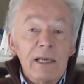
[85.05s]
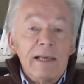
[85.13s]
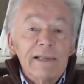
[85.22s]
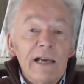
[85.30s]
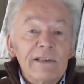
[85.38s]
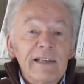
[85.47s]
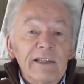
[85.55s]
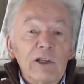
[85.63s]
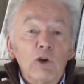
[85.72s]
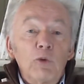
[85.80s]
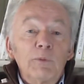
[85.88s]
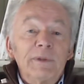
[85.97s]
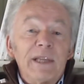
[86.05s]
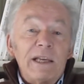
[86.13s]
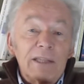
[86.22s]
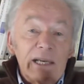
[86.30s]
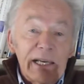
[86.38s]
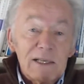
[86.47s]
C'est un certain nombre
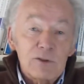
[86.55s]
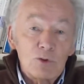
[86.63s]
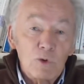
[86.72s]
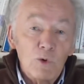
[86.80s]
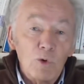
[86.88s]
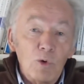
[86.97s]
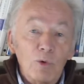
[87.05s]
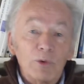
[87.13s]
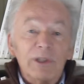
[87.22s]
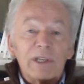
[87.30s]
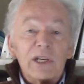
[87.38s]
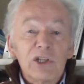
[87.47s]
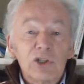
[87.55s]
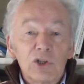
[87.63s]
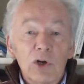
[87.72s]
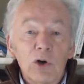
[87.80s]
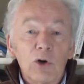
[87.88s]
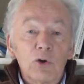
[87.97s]
d'interactions,
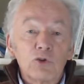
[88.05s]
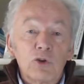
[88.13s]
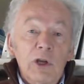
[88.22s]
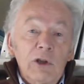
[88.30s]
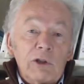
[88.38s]
d'échanges,